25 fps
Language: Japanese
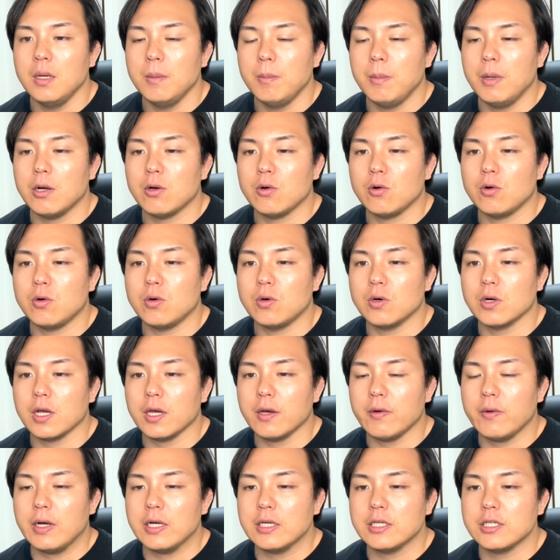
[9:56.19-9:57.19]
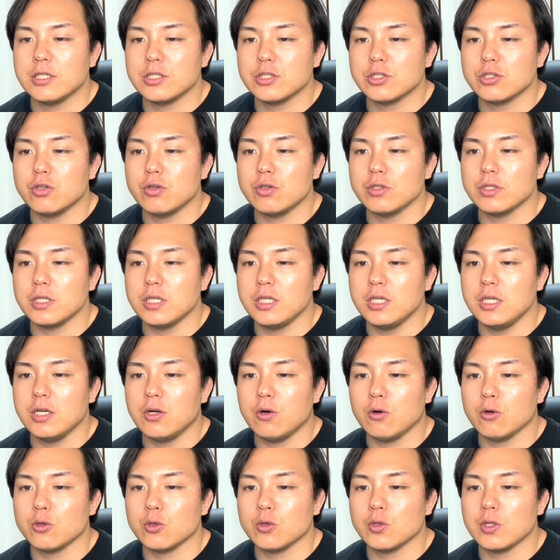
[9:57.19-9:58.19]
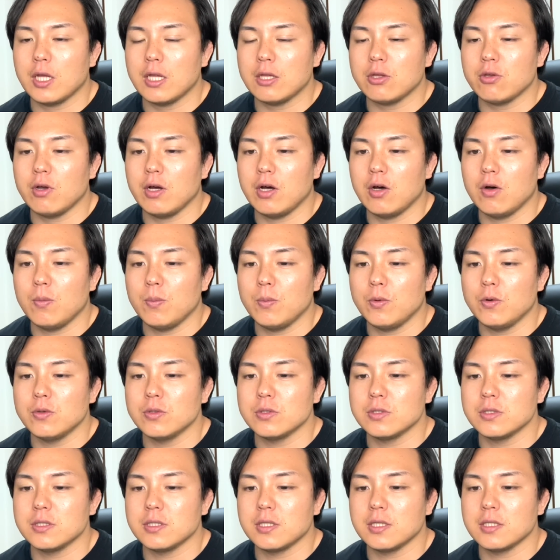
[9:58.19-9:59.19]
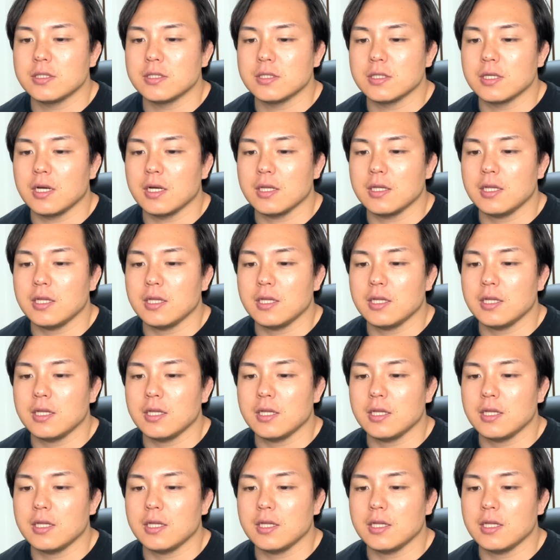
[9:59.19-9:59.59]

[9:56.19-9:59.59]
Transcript: まあ、これは非常にいいことだとは思うんですが、